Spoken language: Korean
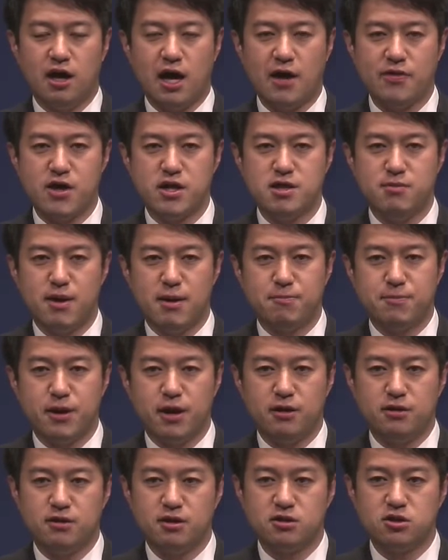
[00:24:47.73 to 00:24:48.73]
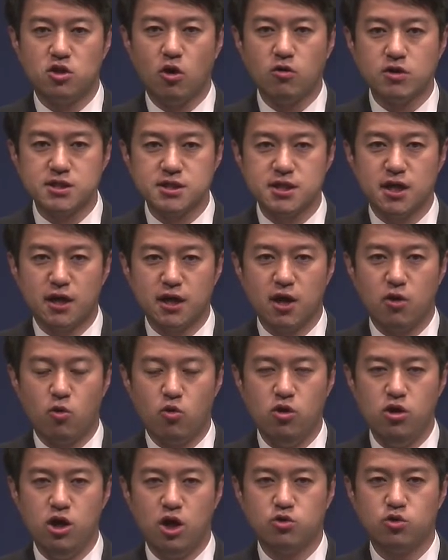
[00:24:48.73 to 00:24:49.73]
하나님 앞에 있는 떡상에
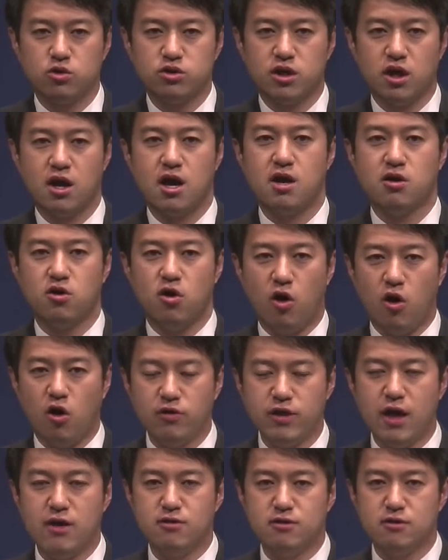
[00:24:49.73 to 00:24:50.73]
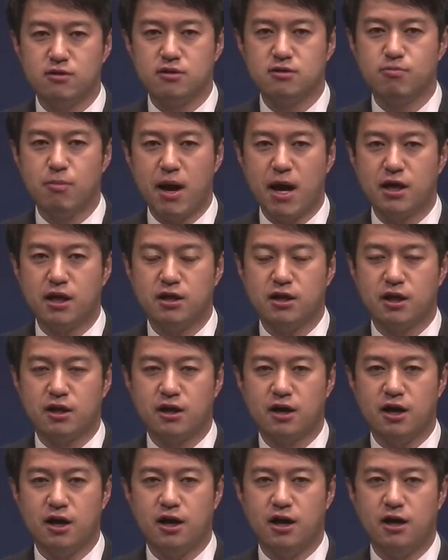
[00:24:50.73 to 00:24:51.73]
올려뒀다가 꺼낸
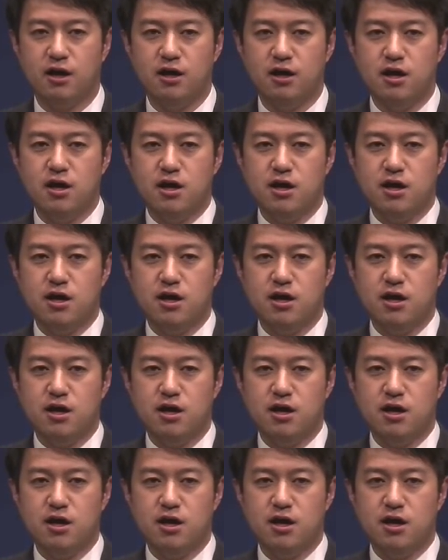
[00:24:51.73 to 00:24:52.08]
빵이니까